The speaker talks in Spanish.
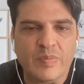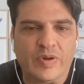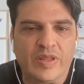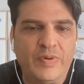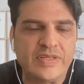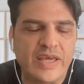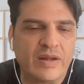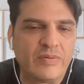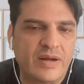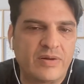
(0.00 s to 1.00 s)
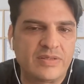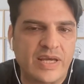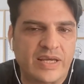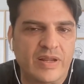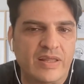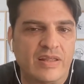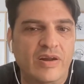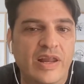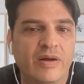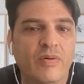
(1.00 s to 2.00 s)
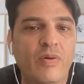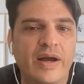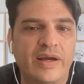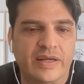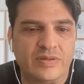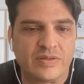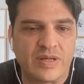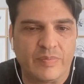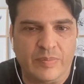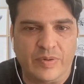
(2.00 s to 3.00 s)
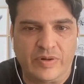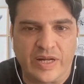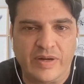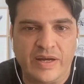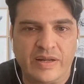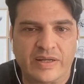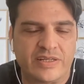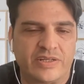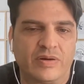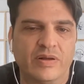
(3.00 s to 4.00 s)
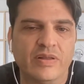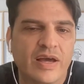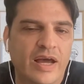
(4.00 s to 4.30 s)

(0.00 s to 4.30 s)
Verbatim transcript: Pero después hay algunas cosas que vienen de los lenguajes que se usan para programar, qué sé yo.